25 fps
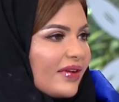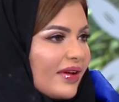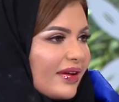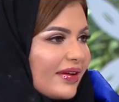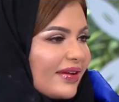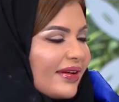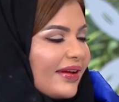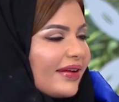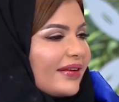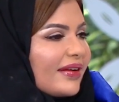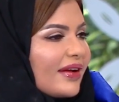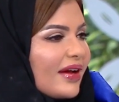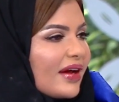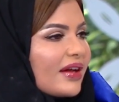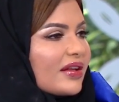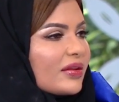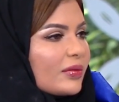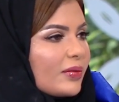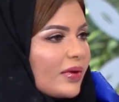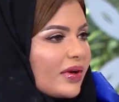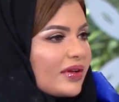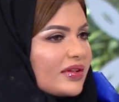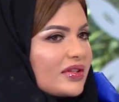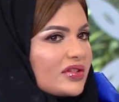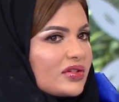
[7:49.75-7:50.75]
يعني ياخذ
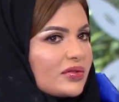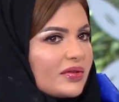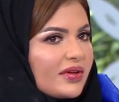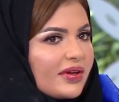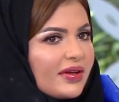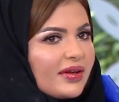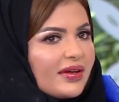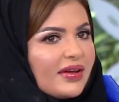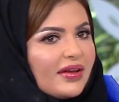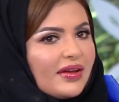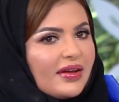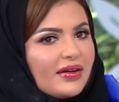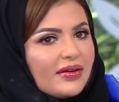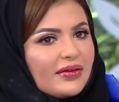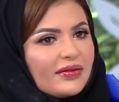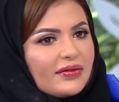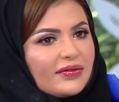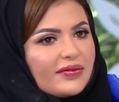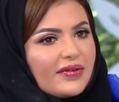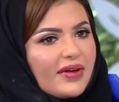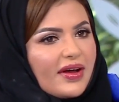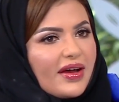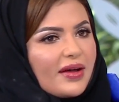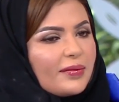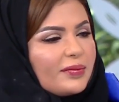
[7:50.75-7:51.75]
وقت شوي
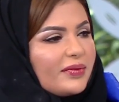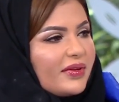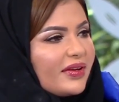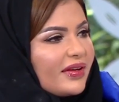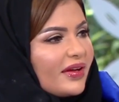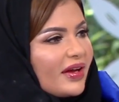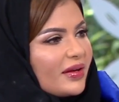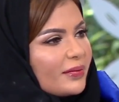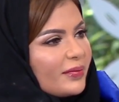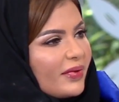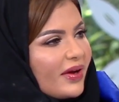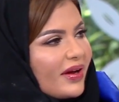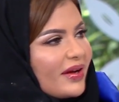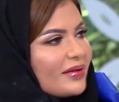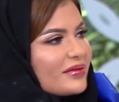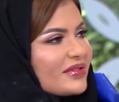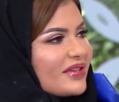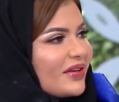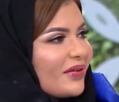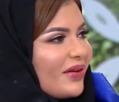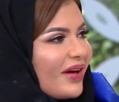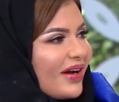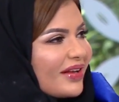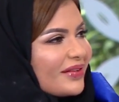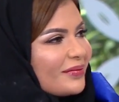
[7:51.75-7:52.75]
فأبدي أربع خمس
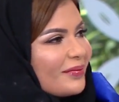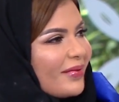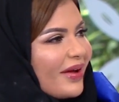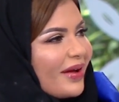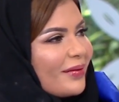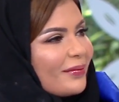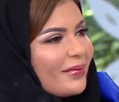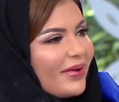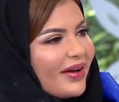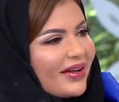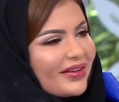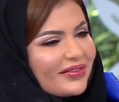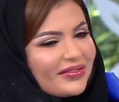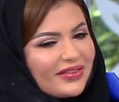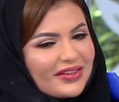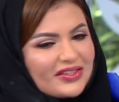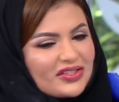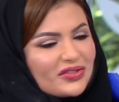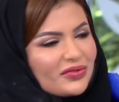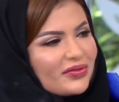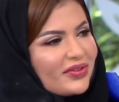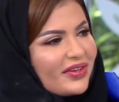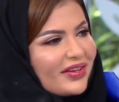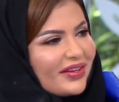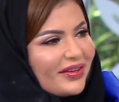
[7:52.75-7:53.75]
لوحات مع بعض
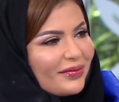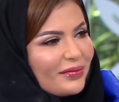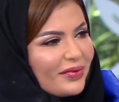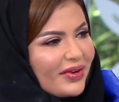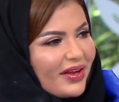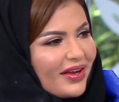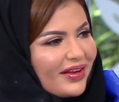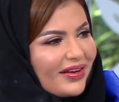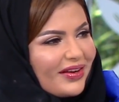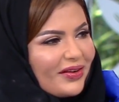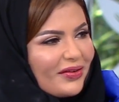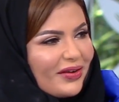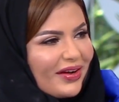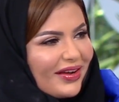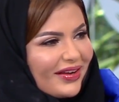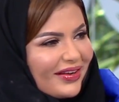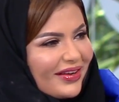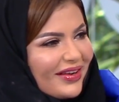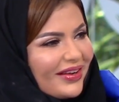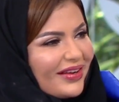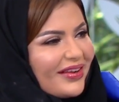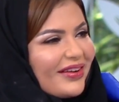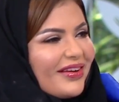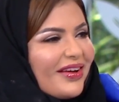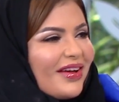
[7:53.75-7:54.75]
فتشوفيني من هاللوحة
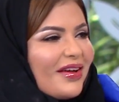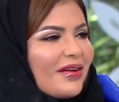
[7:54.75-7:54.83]
لها